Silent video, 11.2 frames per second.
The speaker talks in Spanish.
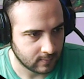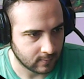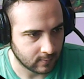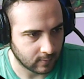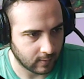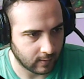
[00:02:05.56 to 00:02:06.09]

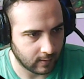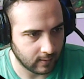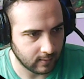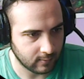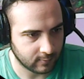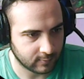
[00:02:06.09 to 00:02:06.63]

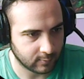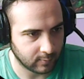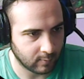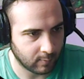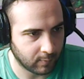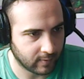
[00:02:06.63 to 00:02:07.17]
Ok, nos
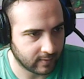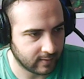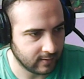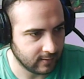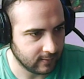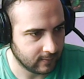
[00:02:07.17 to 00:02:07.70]
subimos por
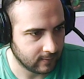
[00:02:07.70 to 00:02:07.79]
aquí.